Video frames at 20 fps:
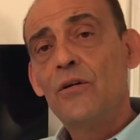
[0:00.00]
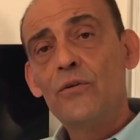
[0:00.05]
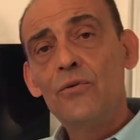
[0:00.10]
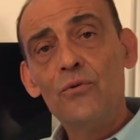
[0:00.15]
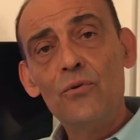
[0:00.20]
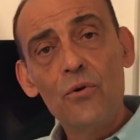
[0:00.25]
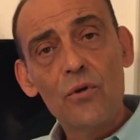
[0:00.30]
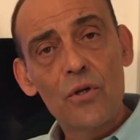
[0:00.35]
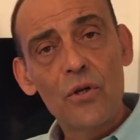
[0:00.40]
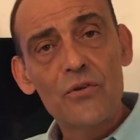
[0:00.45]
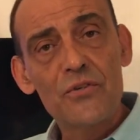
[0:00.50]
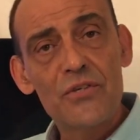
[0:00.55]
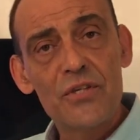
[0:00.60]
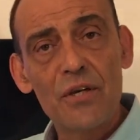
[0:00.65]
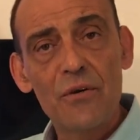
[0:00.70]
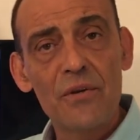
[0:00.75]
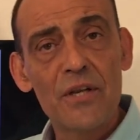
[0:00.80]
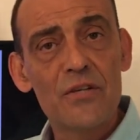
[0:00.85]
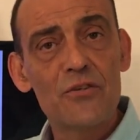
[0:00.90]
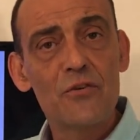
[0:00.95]
Núcleo de
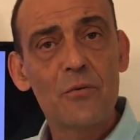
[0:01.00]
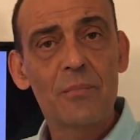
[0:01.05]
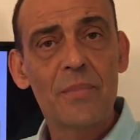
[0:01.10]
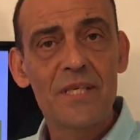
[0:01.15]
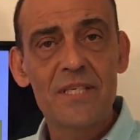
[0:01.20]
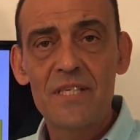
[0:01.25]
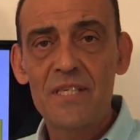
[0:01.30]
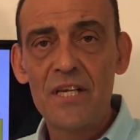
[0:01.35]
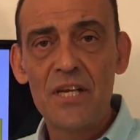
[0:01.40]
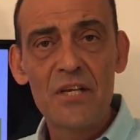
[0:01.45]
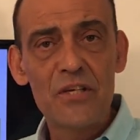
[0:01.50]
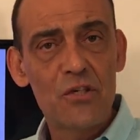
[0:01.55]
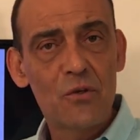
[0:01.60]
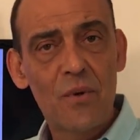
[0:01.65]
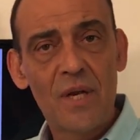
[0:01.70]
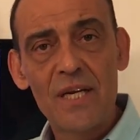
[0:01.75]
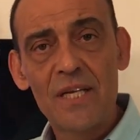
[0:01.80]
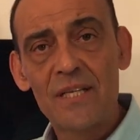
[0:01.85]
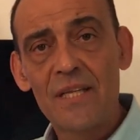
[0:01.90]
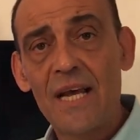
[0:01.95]
Segurança do Paciente,
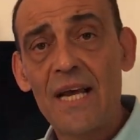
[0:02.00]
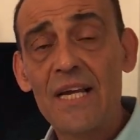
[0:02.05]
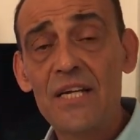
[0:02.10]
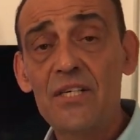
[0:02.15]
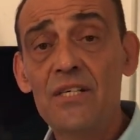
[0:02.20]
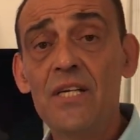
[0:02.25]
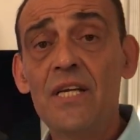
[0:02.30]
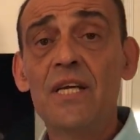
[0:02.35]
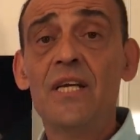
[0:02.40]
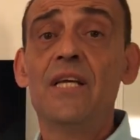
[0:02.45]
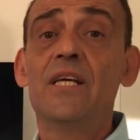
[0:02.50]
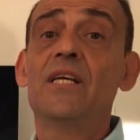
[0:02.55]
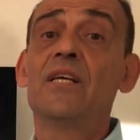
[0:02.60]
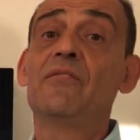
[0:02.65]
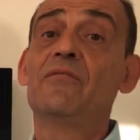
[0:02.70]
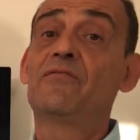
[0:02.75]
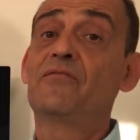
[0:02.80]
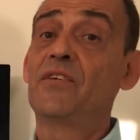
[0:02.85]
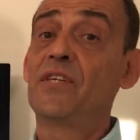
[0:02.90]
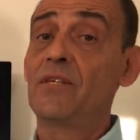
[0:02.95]
Qualidade,
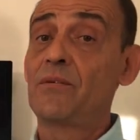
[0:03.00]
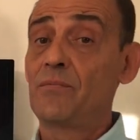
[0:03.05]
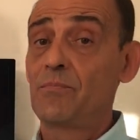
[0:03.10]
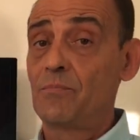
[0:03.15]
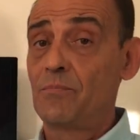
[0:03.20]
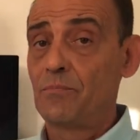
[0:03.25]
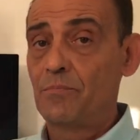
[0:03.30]
enfim.